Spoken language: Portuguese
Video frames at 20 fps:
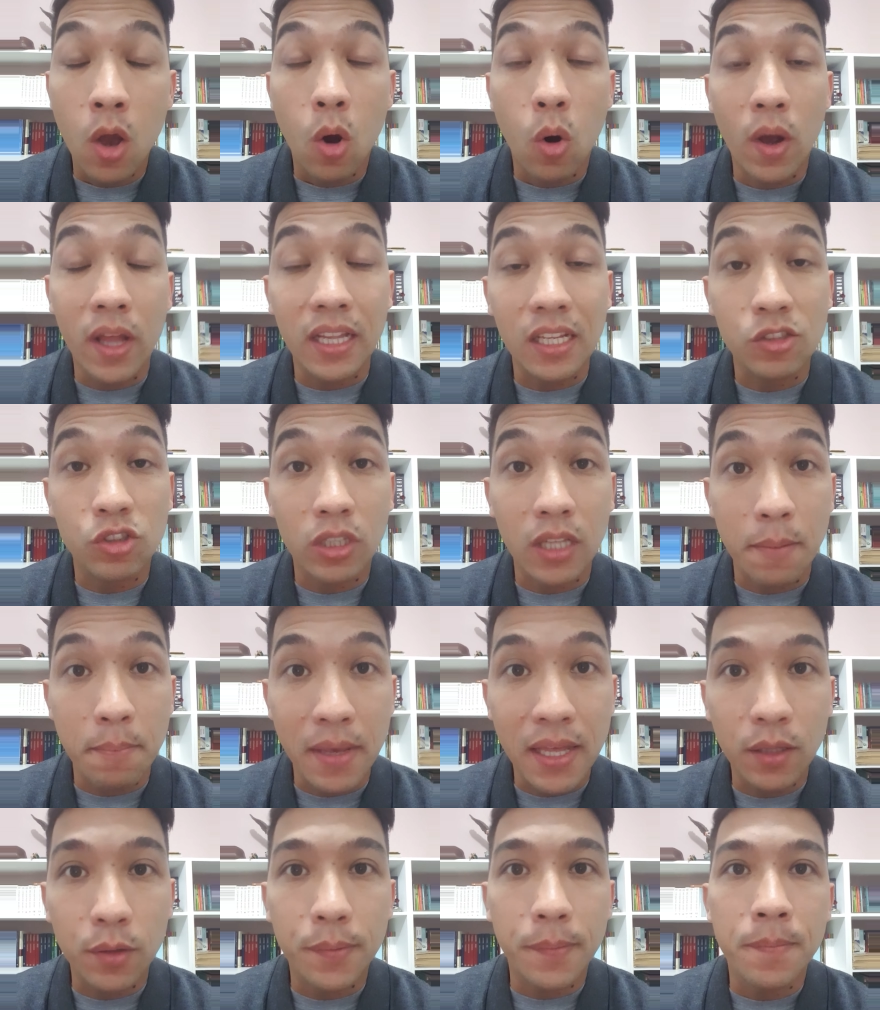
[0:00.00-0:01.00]
O
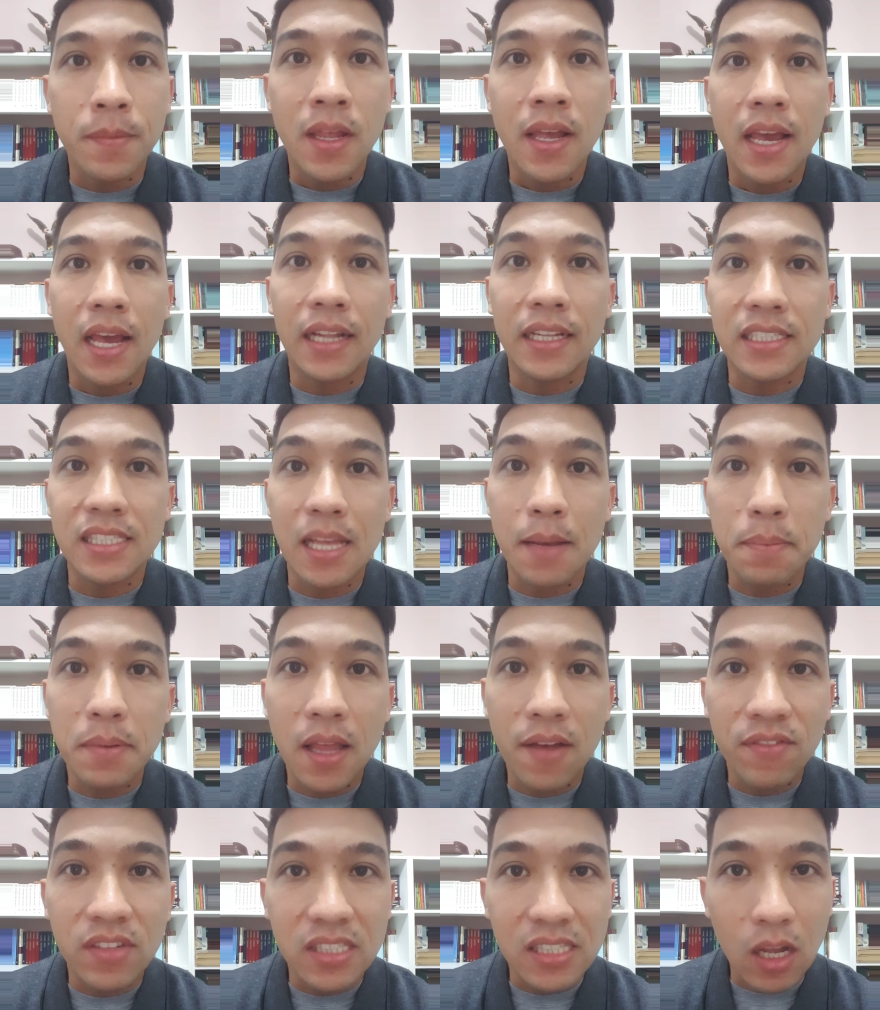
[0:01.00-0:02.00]
relacionamento ele sempre
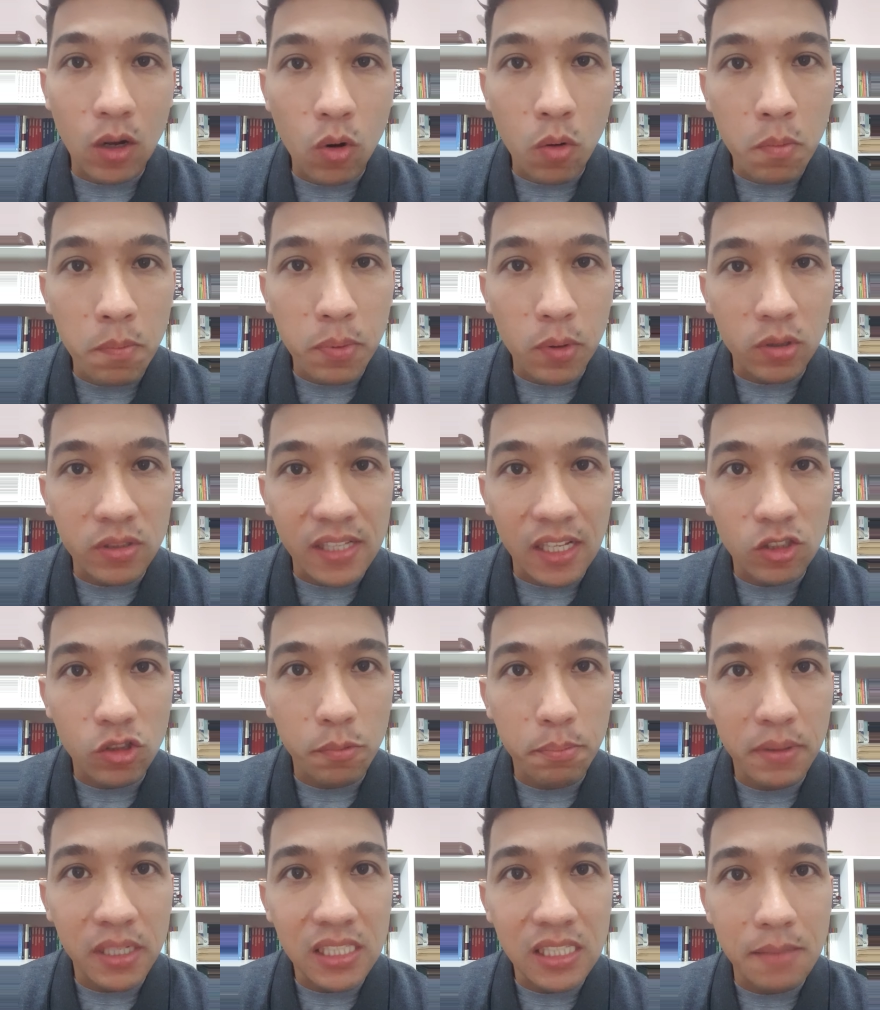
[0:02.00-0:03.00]
deve estar como
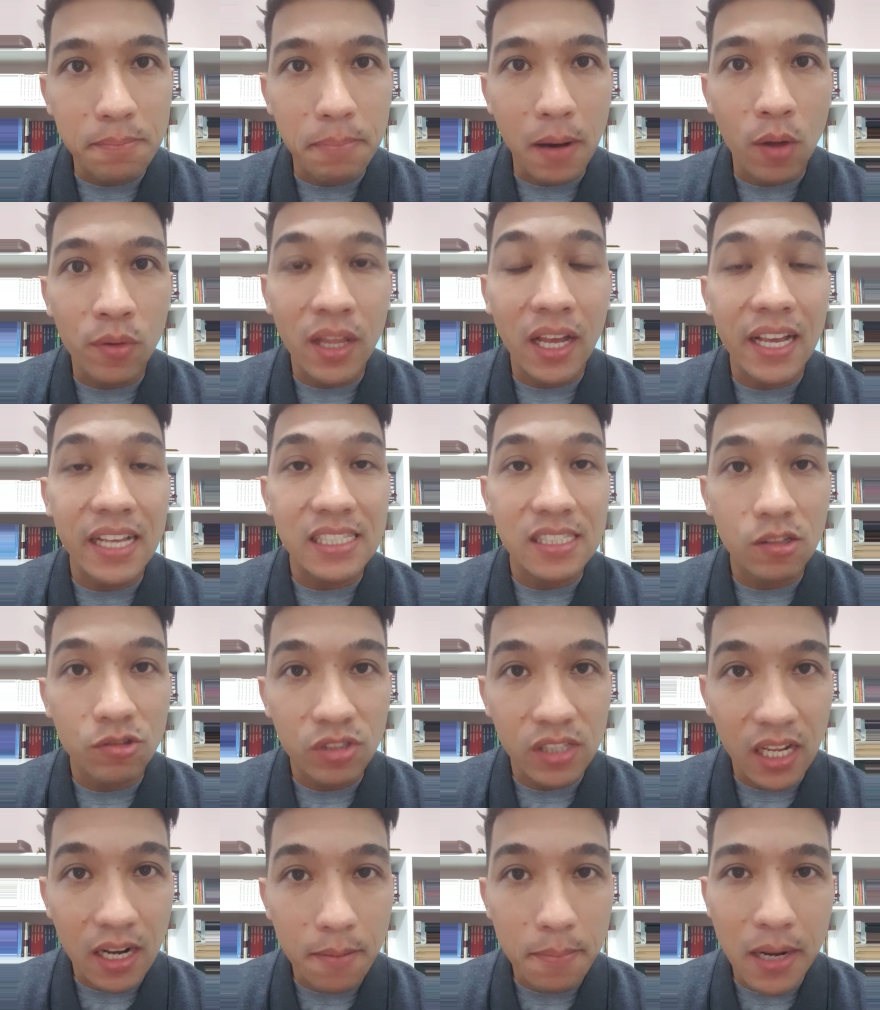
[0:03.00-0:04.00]
processo principal na questão
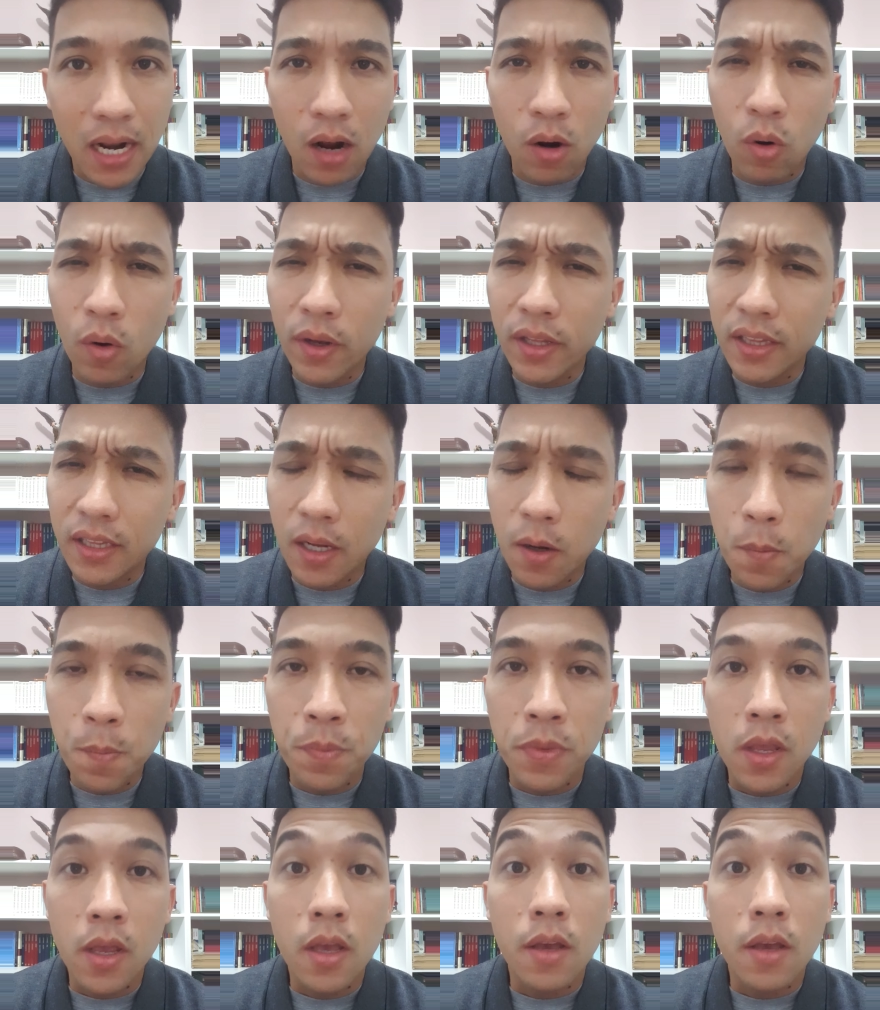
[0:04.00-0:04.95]
cerebral, ou então